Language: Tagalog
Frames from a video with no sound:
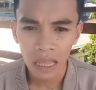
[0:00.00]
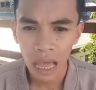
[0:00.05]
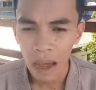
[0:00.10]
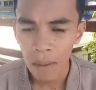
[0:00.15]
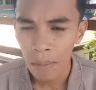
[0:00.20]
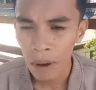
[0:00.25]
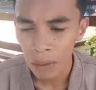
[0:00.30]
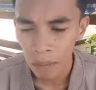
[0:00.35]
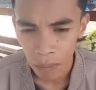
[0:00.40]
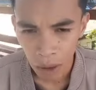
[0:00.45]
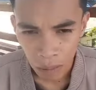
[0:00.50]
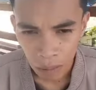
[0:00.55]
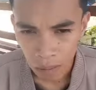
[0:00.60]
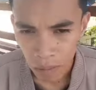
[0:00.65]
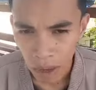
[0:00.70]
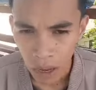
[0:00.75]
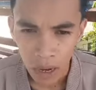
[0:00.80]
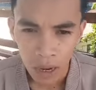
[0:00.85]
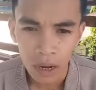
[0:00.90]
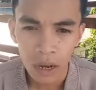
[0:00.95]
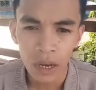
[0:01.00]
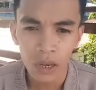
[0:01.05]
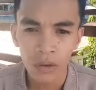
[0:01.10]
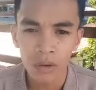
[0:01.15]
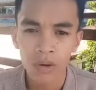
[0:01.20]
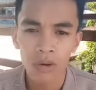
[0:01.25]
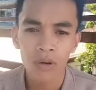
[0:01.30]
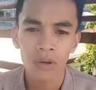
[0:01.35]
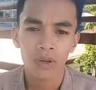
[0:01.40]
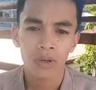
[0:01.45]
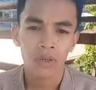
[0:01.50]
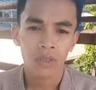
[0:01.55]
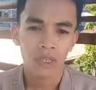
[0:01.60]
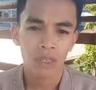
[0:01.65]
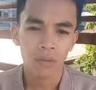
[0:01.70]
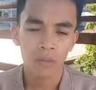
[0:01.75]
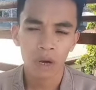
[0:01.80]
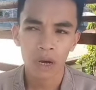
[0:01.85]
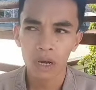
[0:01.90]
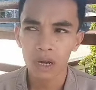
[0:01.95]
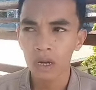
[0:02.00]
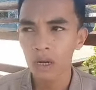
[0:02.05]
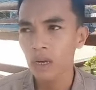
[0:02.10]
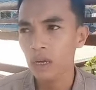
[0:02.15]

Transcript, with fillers: tamang member kayo. ba diba?